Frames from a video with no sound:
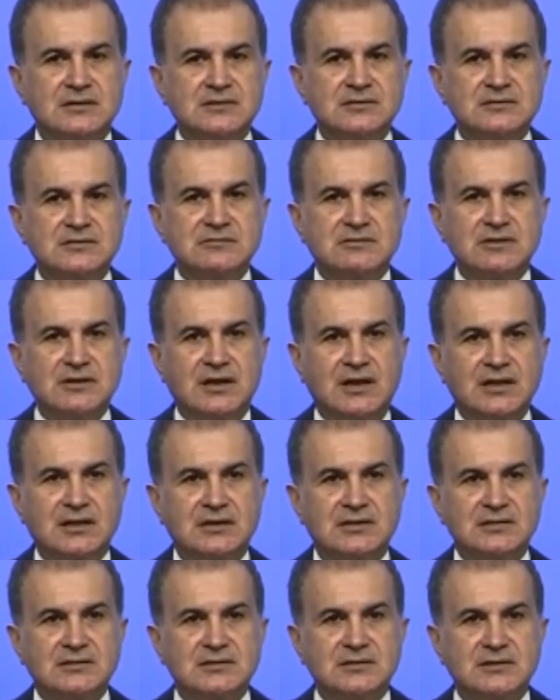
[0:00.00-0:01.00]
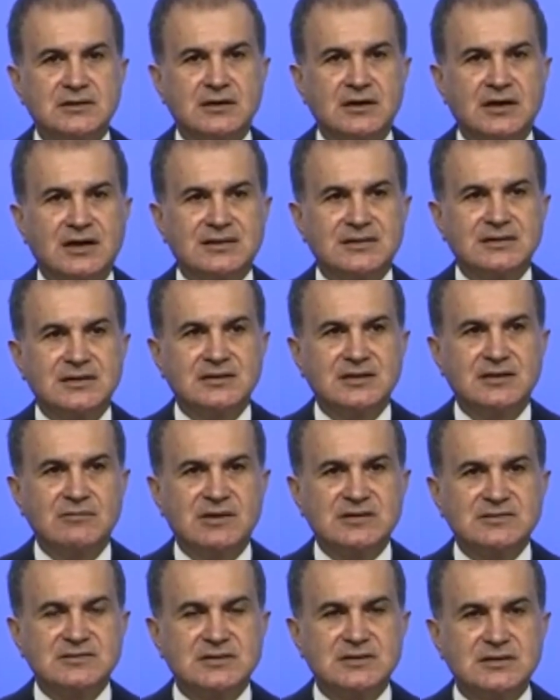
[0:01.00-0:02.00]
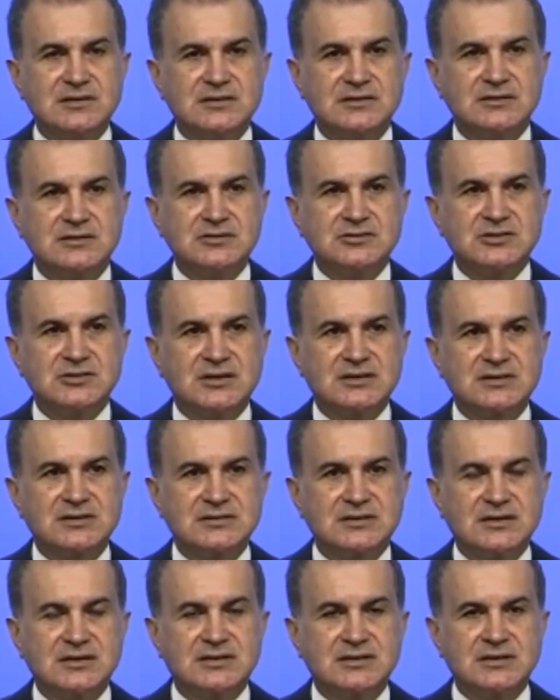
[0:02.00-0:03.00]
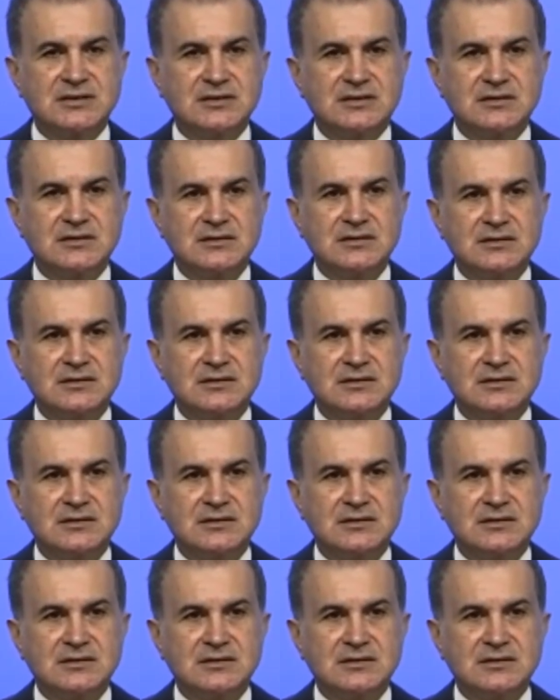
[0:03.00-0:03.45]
sivil halkın katledilmesi şeklindeki